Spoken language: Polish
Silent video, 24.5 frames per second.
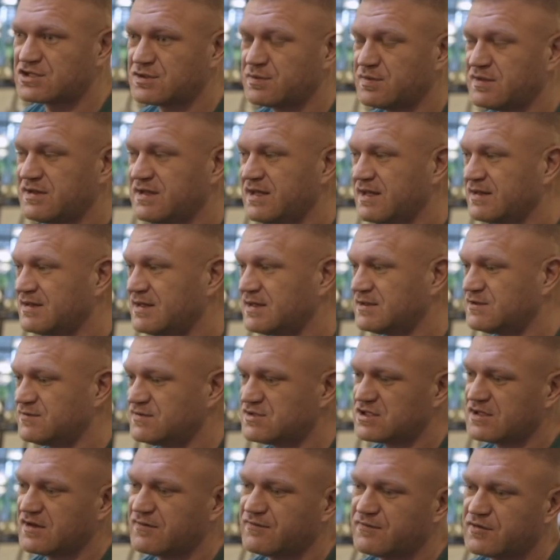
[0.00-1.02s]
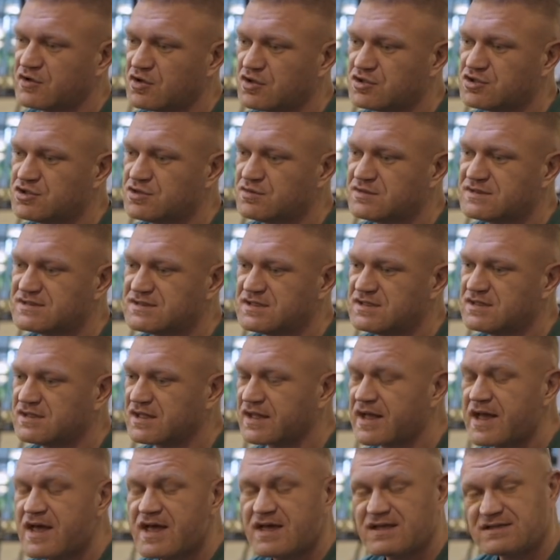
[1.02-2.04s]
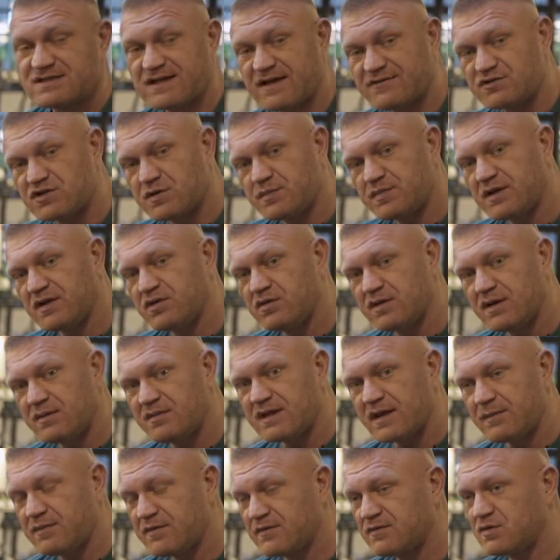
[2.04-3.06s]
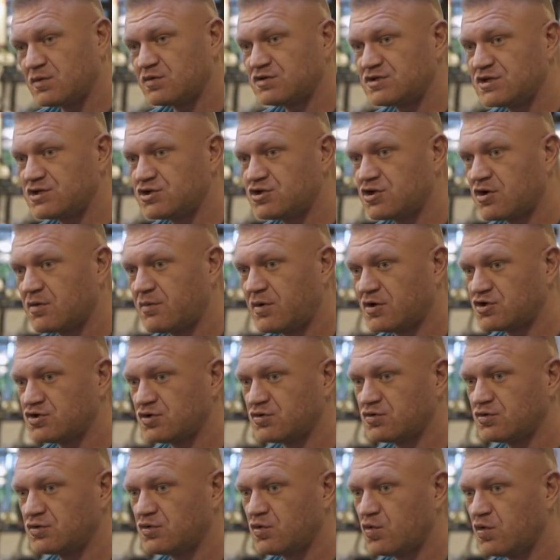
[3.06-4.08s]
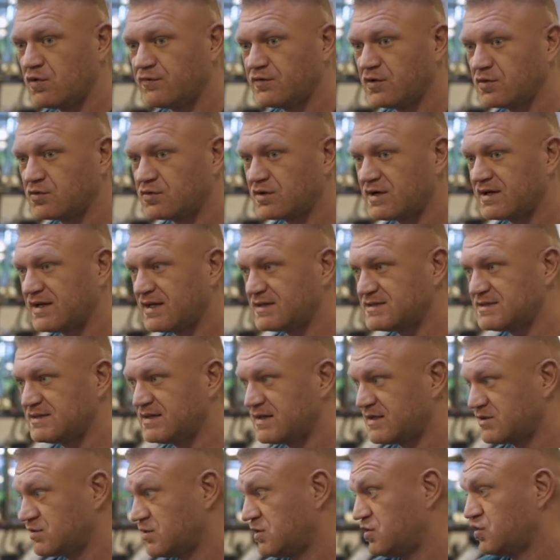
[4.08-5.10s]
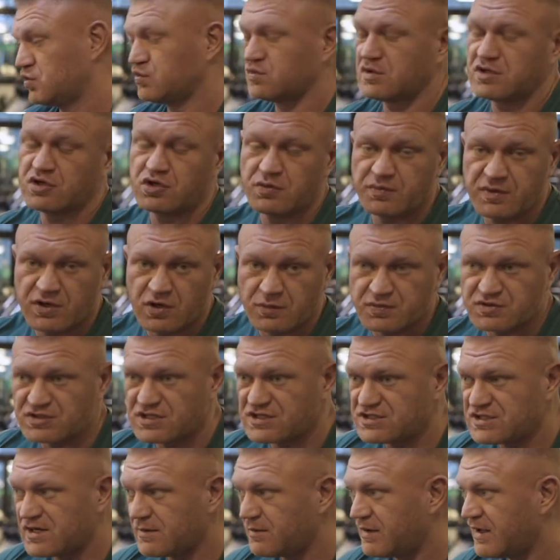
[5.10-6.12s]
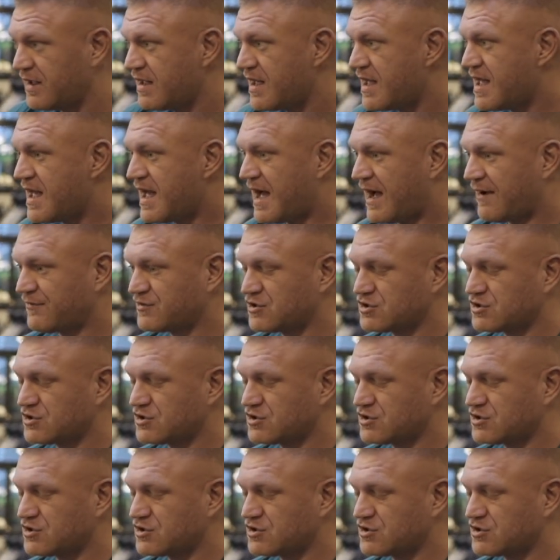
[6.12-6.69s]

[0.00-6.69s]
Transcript: żeby jedne ćwiczenia wychodziły z innych. Zawsze planujemy wykonujemy najpierw tą część roboczą, główną, która nas interesuje, do której dopiero przyjdziemy, a